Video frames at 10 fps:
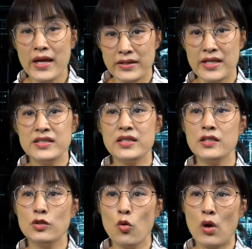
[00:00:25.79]

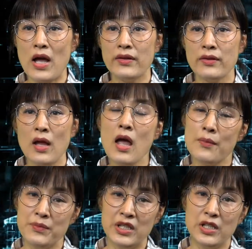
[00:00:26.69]
예시를 통한
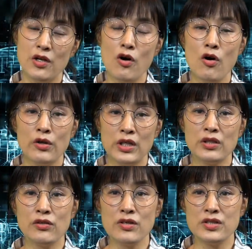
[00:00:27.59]
미디어
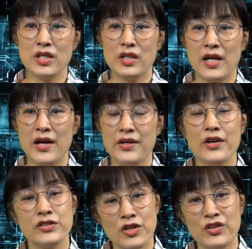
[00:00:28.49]
리터러시에
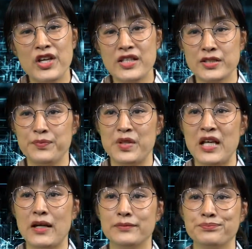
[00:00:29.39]
대하여 정리했습니다.